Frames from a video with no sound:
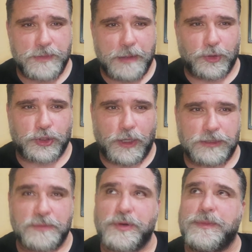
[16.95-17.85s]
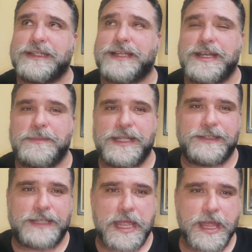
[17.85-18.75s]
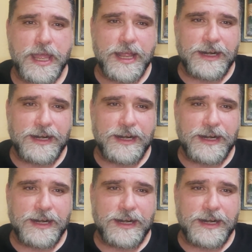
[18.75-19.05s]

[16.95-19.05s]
Abbiamo tolto momentaneamente